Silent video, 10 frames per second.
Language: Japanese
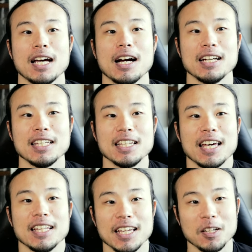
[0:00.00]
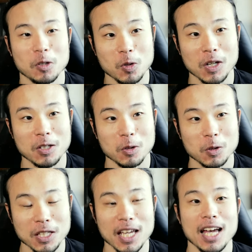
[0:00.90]
会員限定の動画の
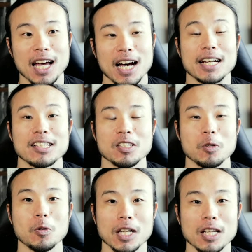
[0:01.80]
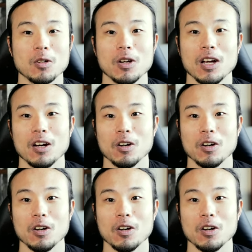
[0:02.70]
方で話していこうかなと